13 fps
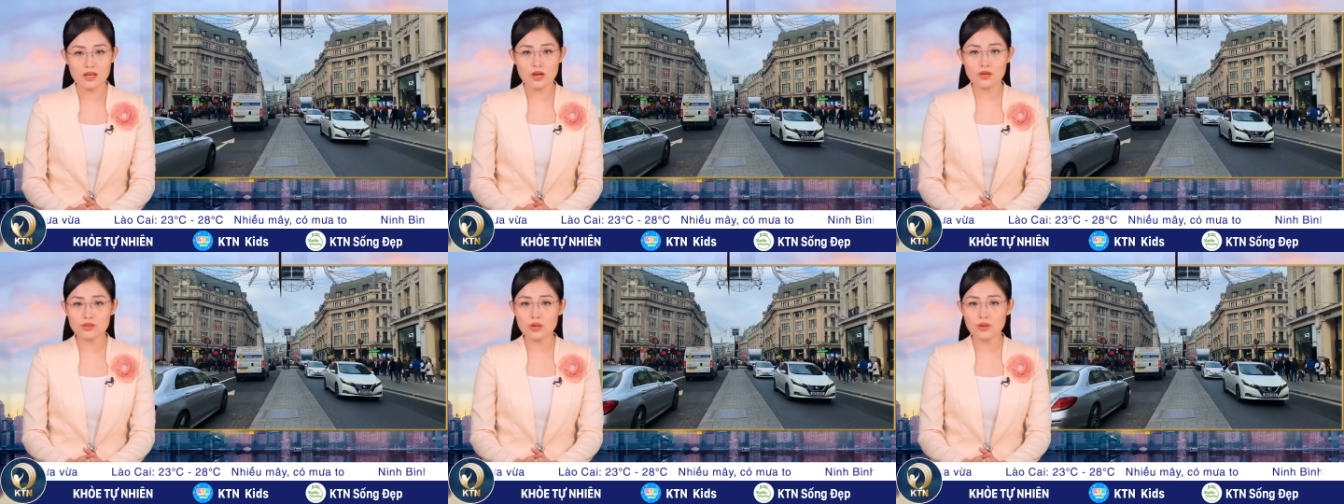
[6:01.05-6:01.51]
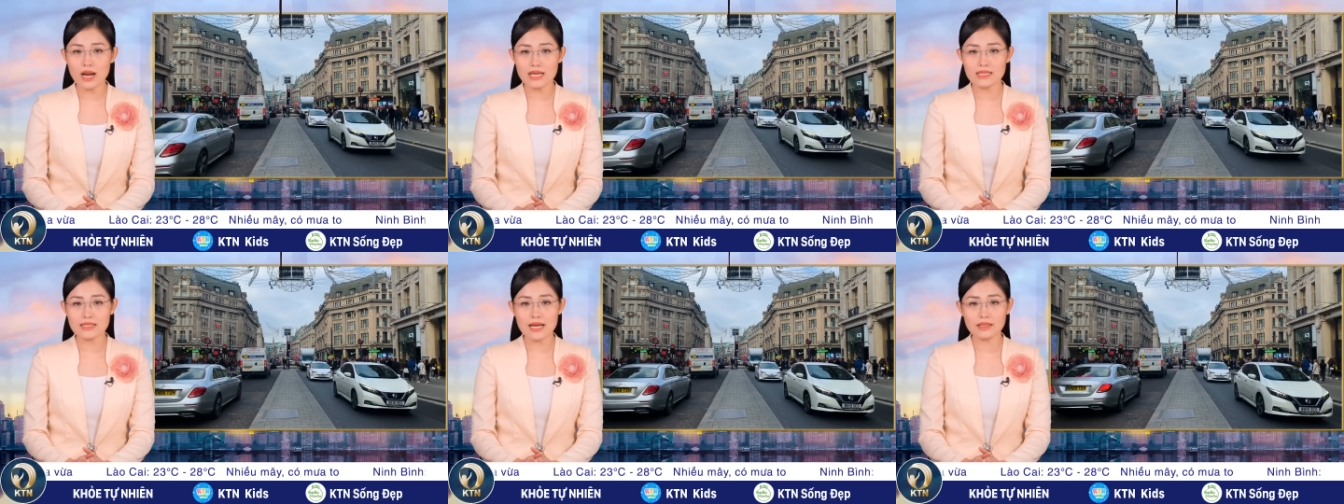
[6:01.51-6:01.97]
Con số
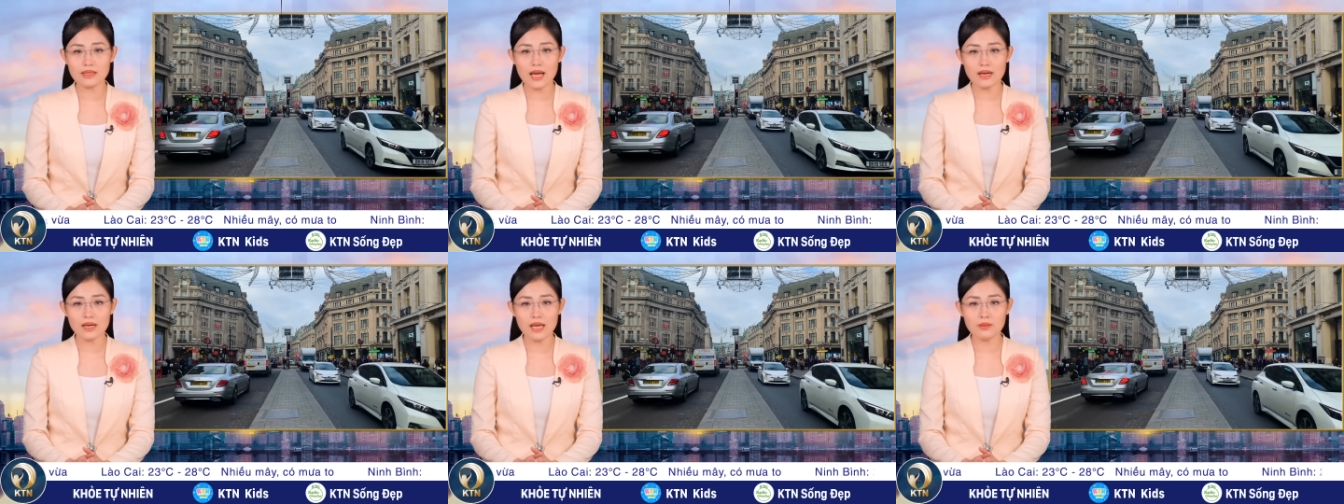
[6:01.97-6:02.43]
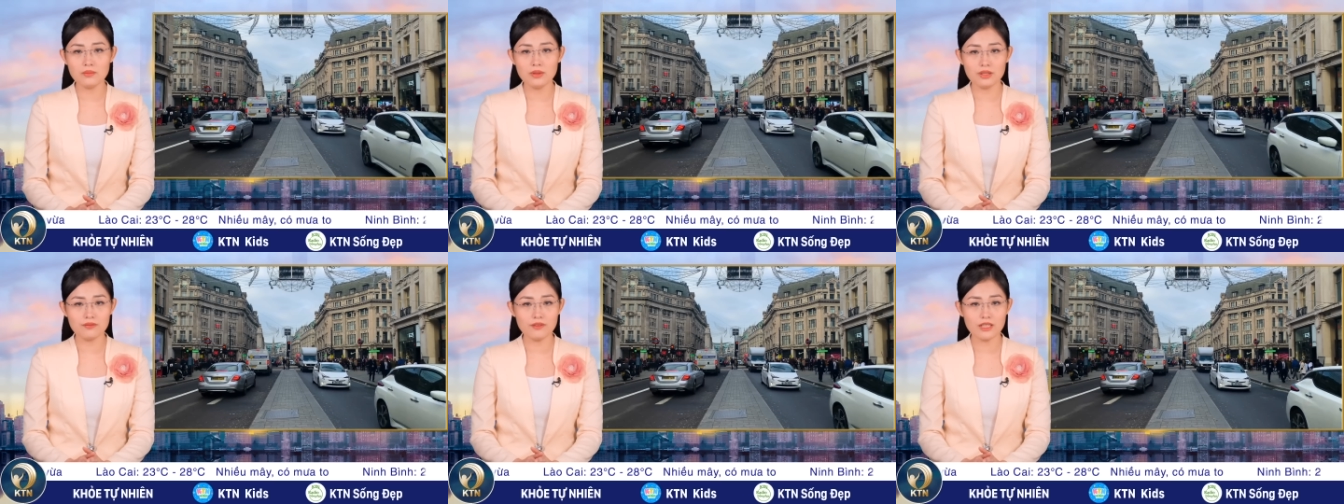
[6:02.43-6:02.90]
này sẽ tăng lên
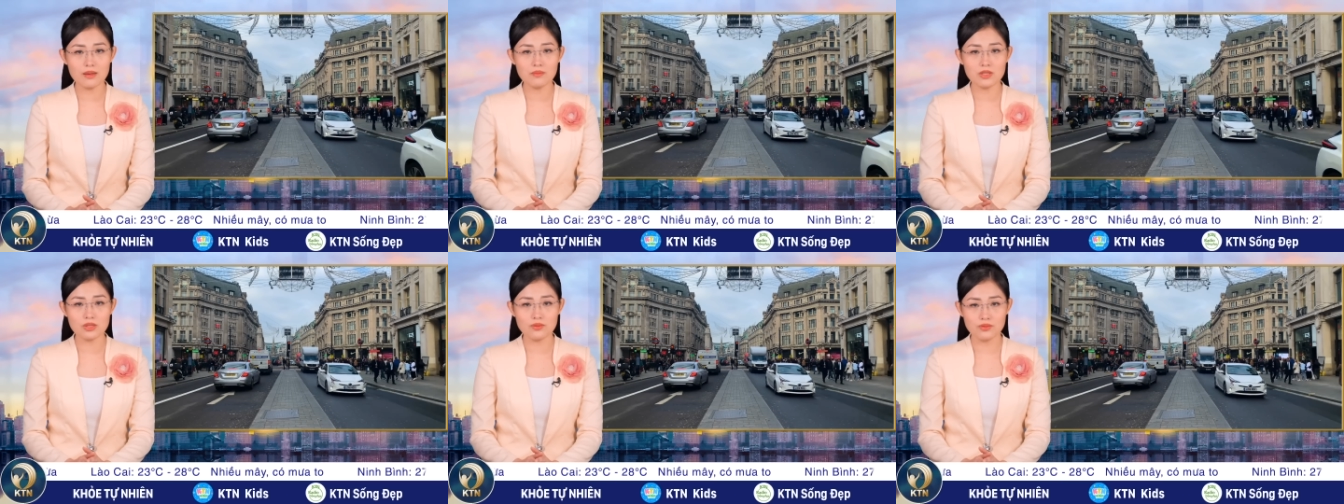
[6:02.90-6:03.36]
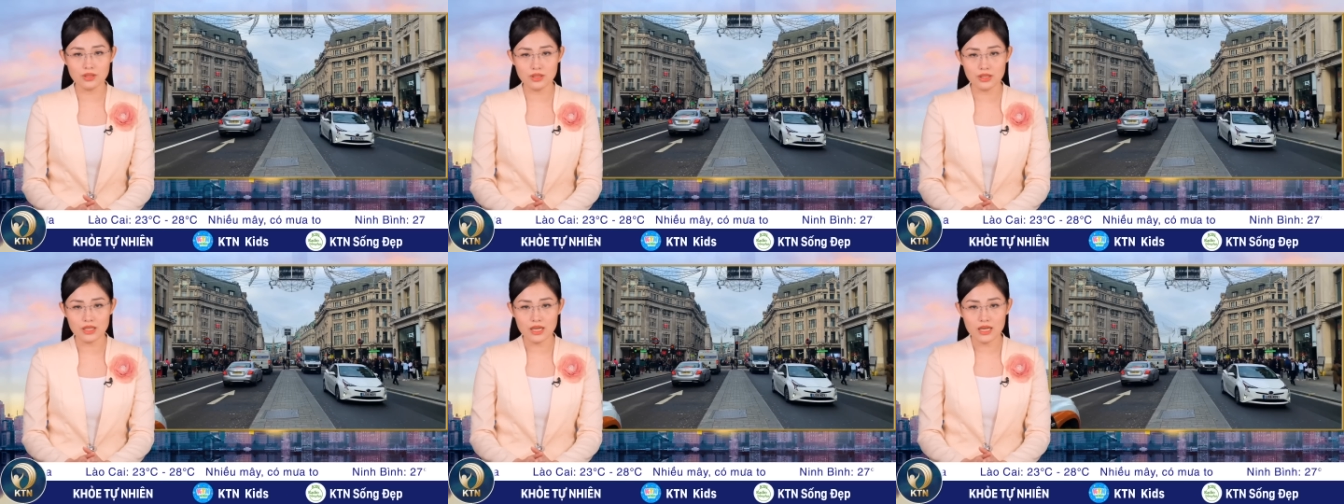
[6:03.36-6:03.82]
10,5 triệu
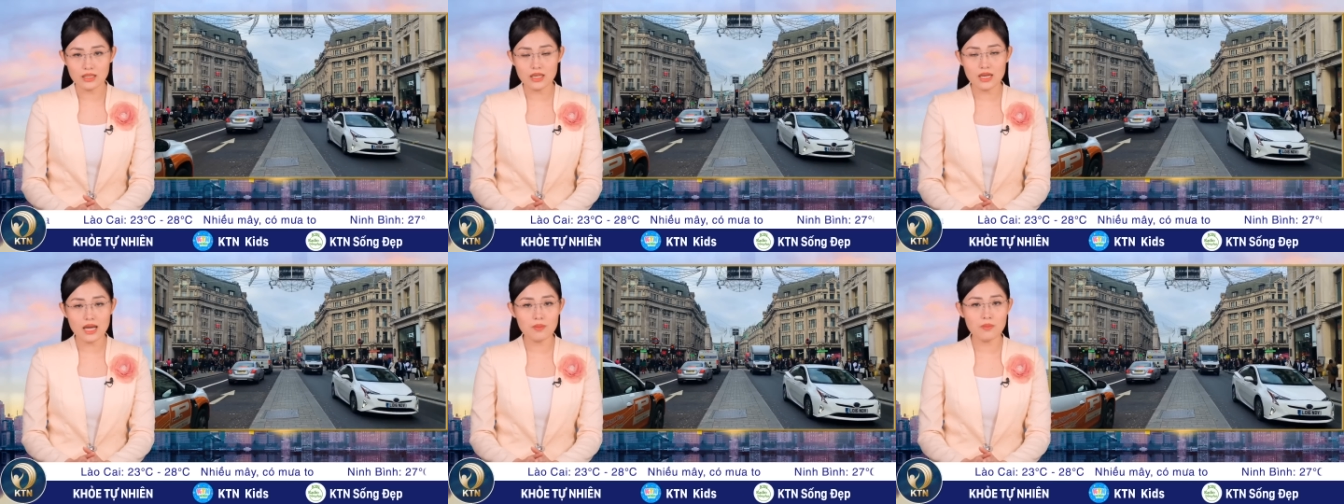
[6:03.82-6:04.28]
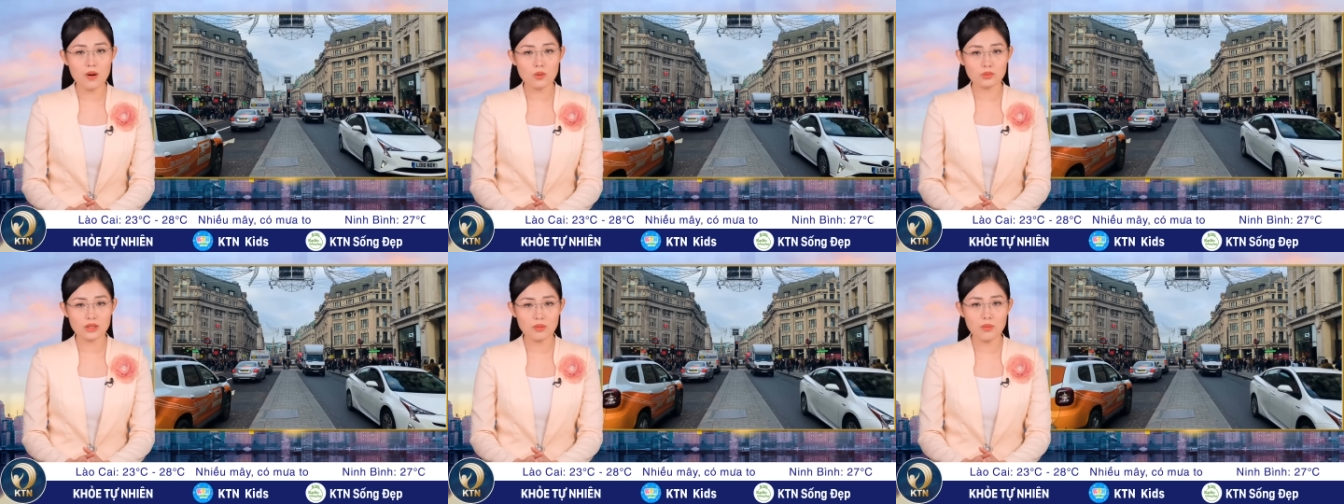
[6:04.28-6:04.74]
người từ ngày
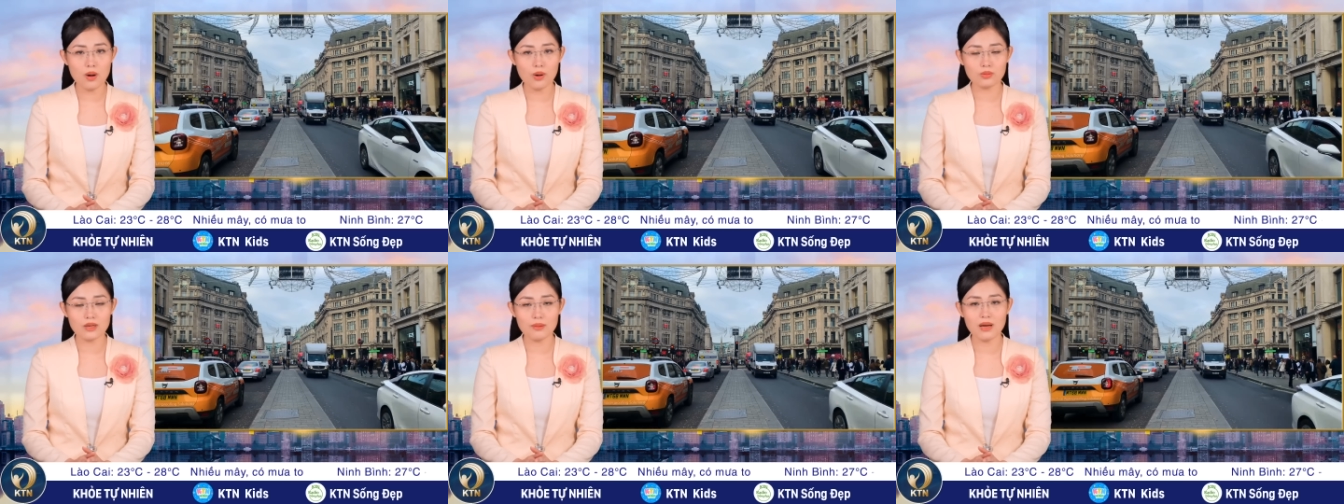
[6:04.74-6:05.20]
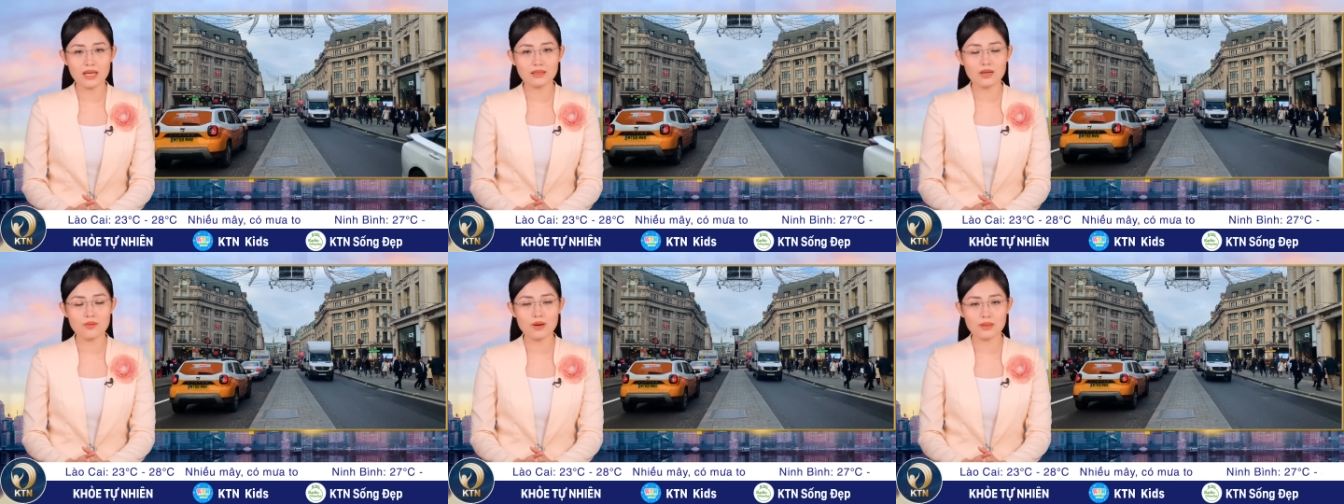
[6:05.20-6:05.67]
1 tháng 1 năm
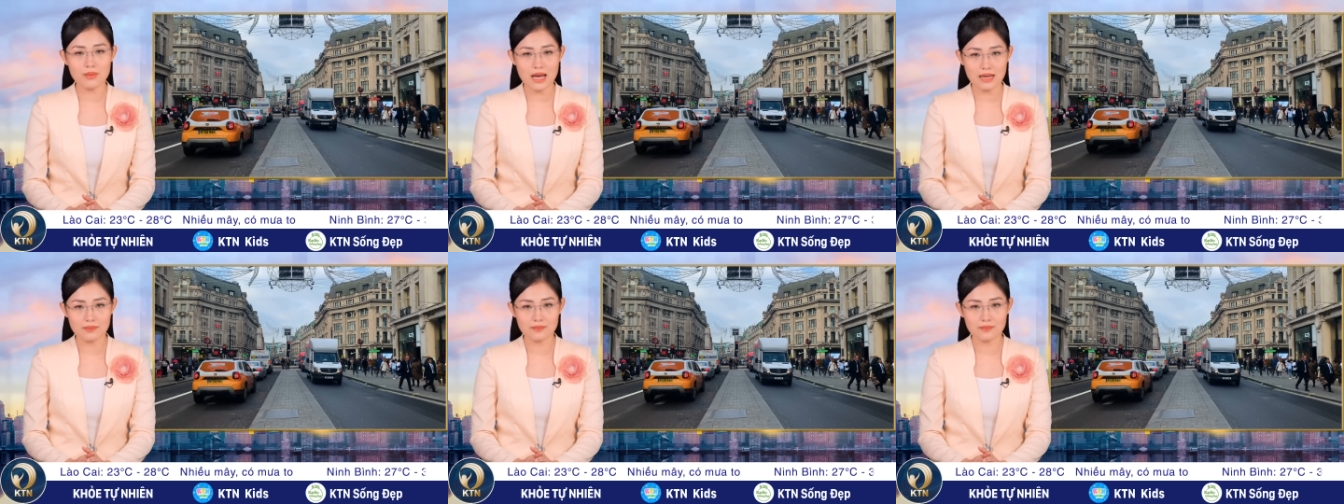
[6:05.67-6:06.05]
2023.